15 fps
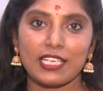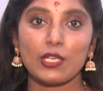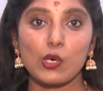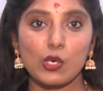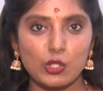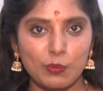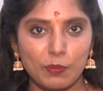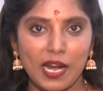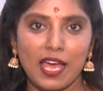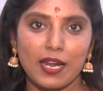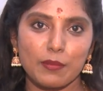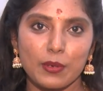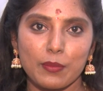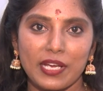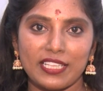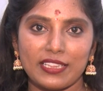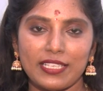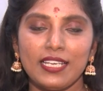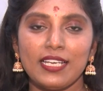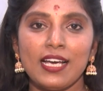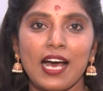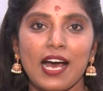ఈ రోజు ప్రారంభమైంది
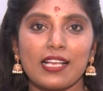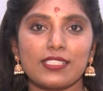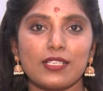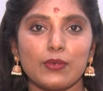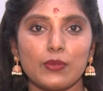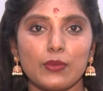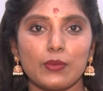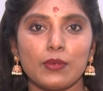అసలు